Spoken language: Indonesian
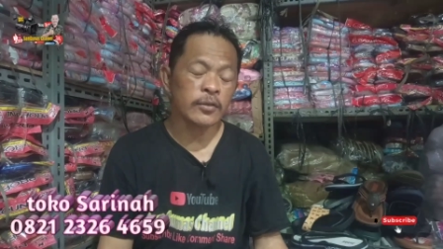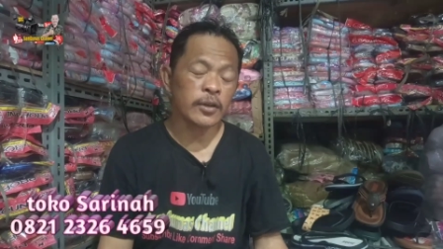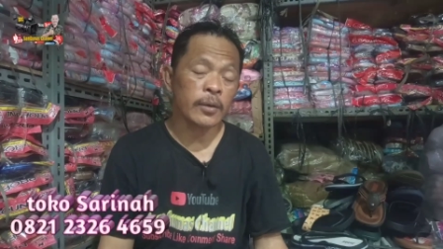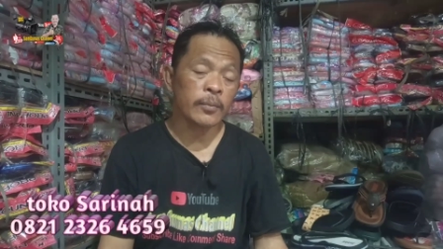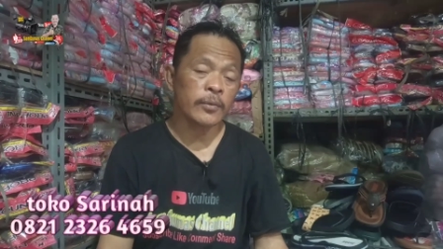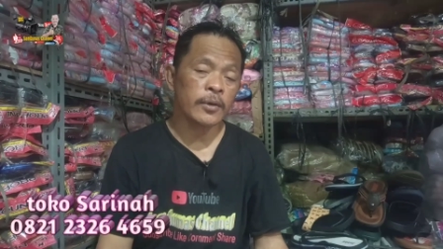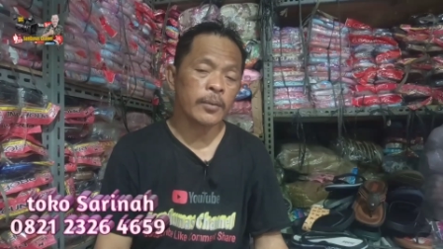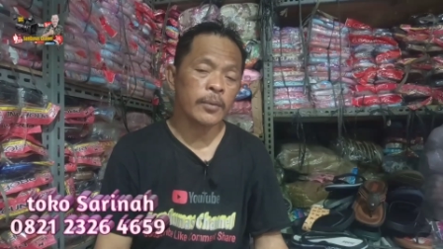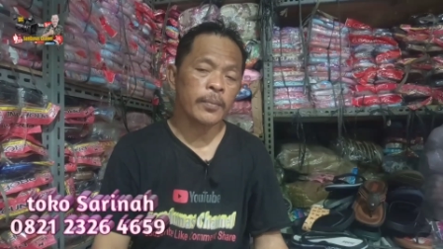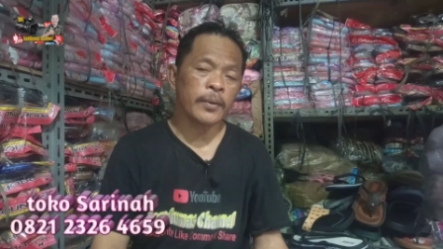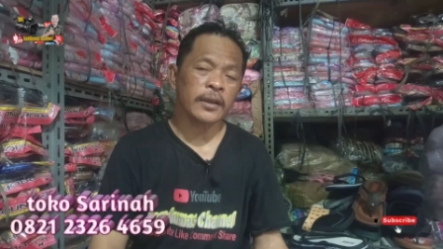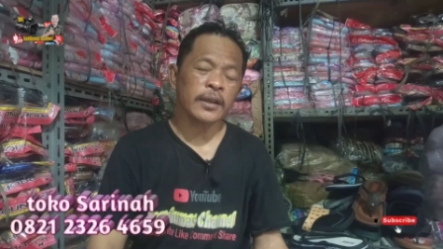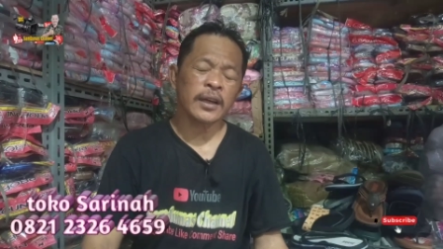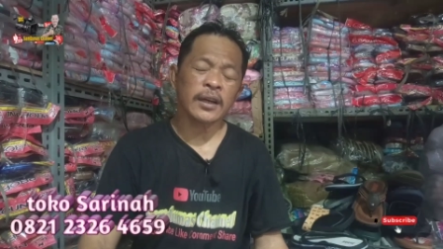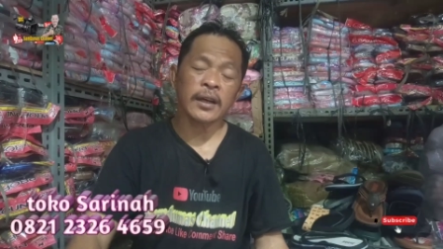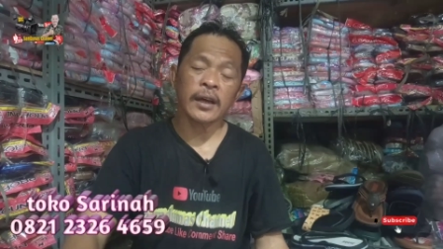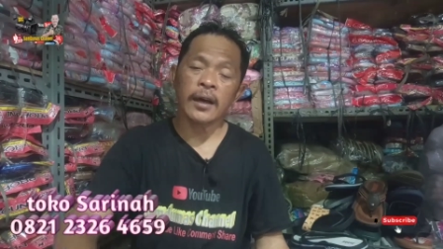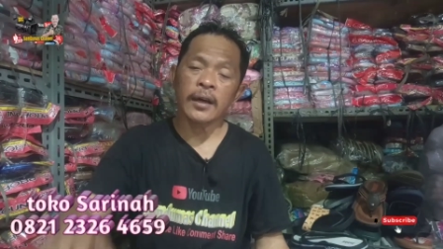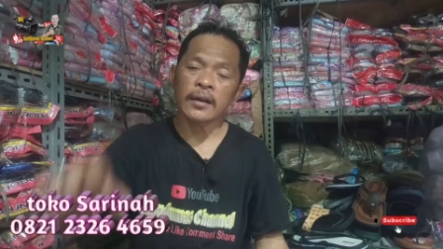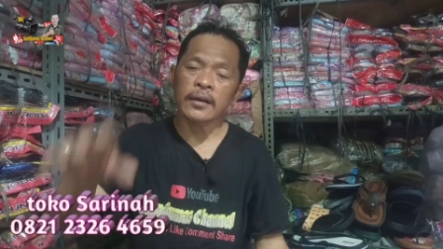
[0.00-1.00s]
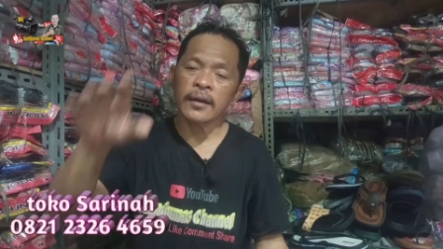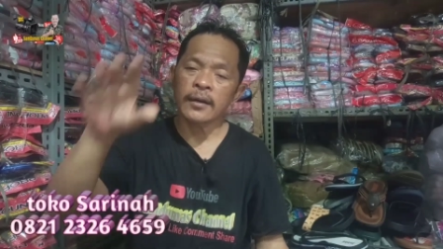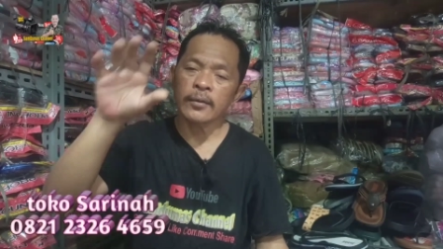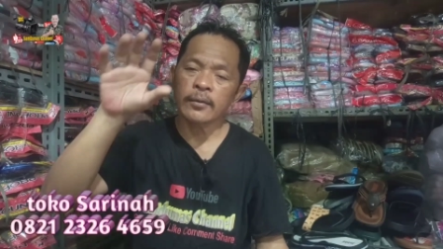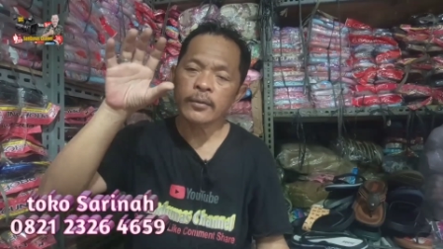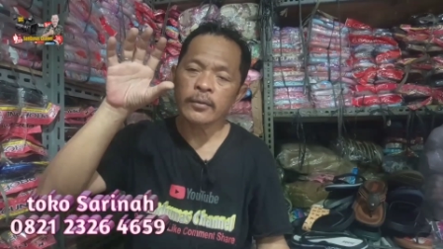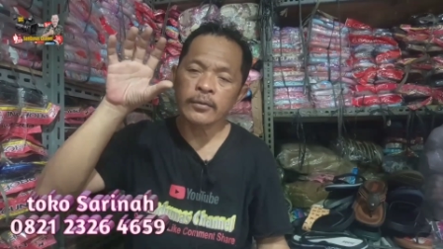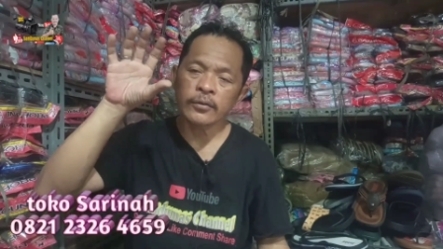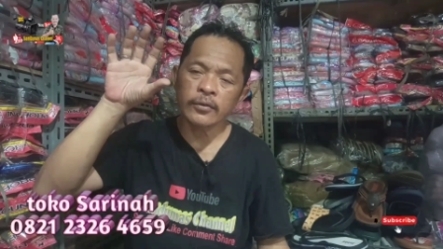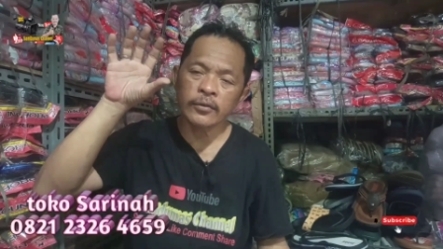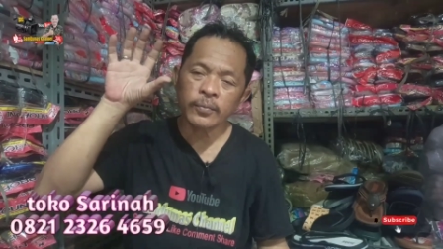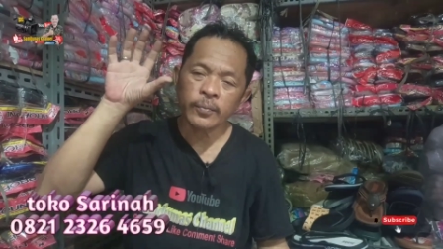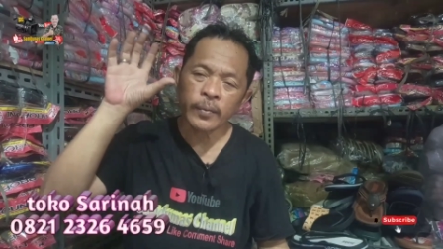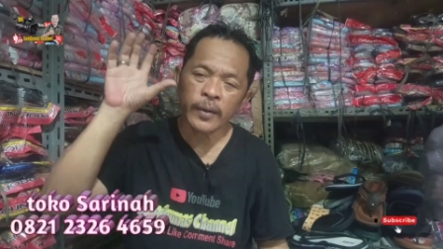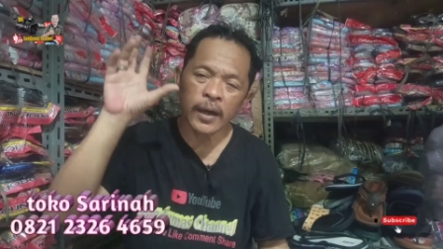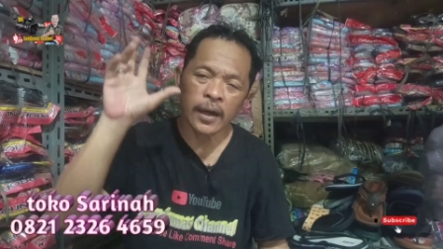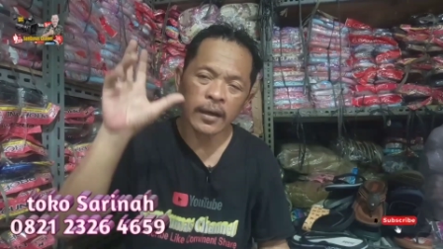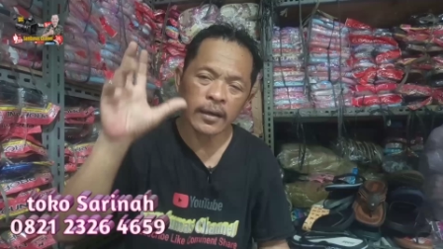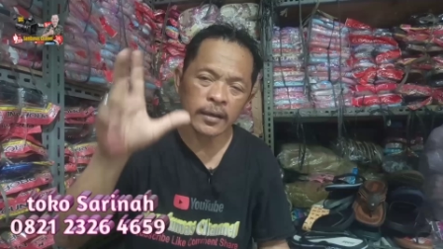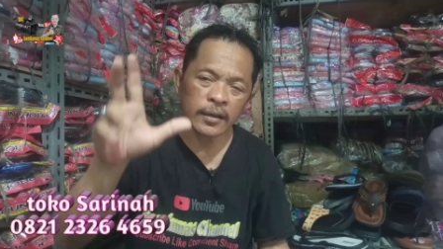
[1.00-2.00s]
sudah mendapatkan harga khusus
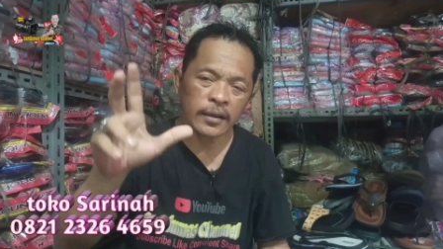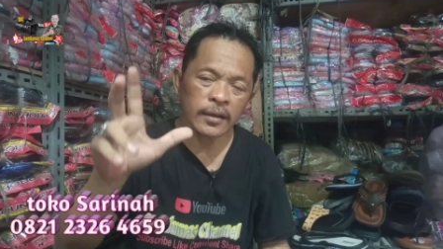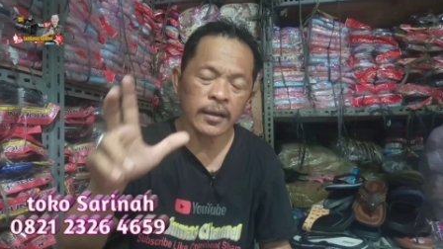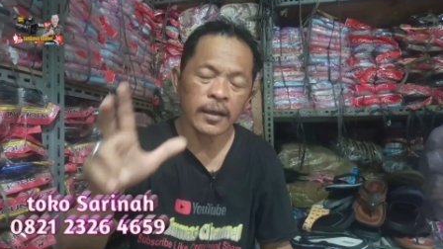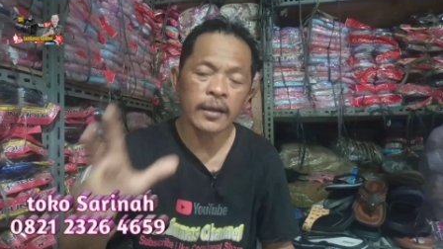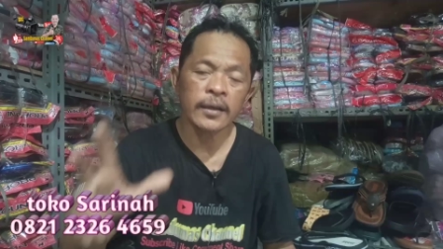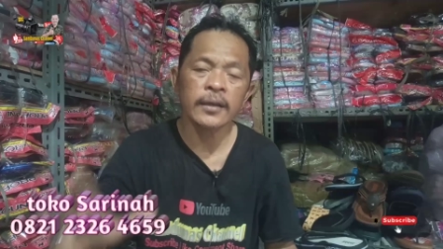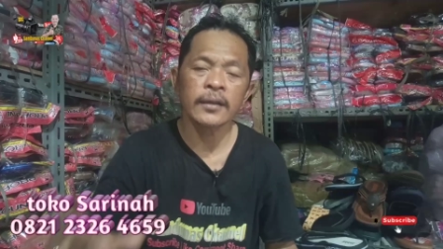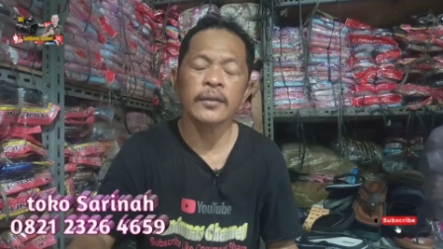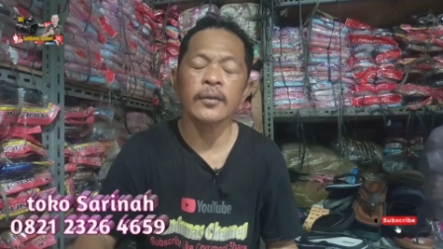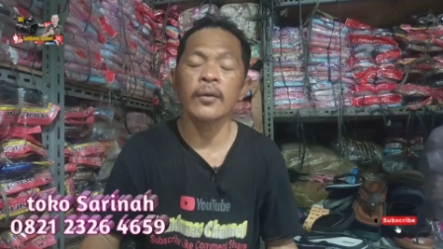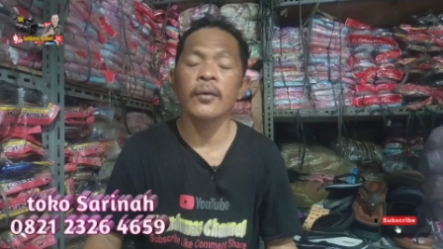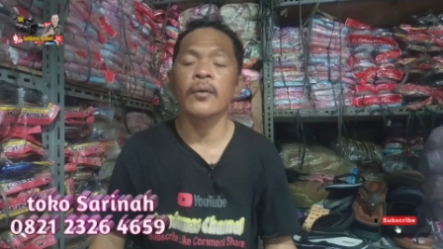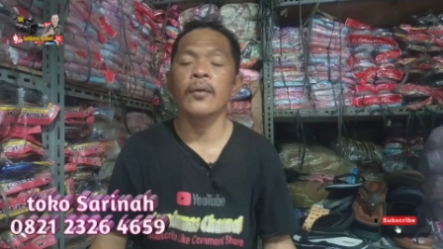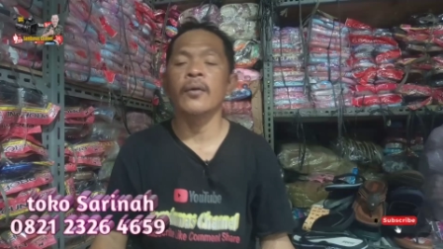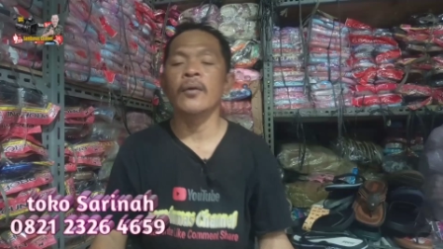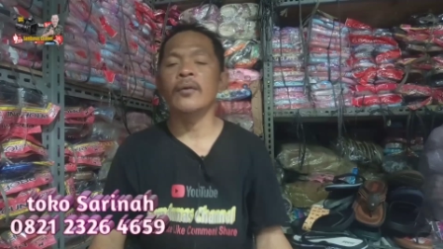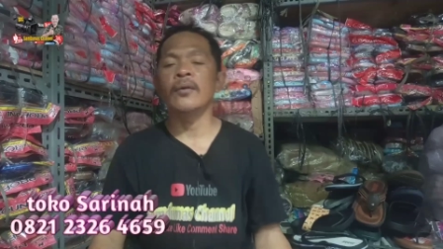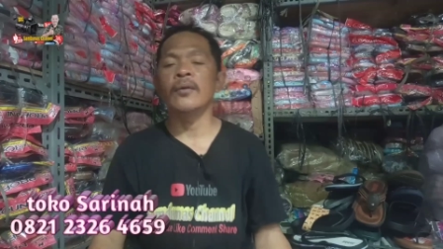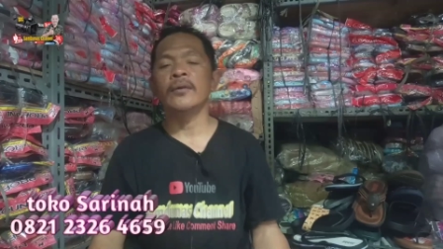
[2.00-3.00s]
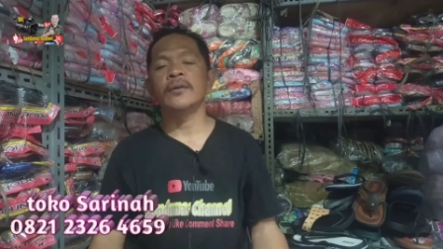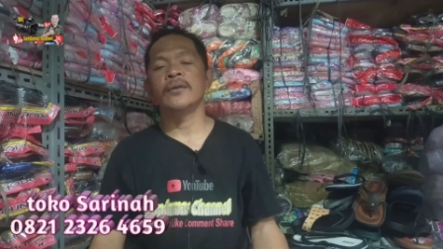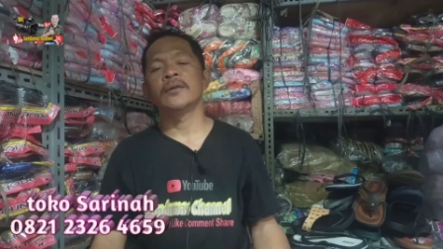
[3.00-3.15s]
banget dari toko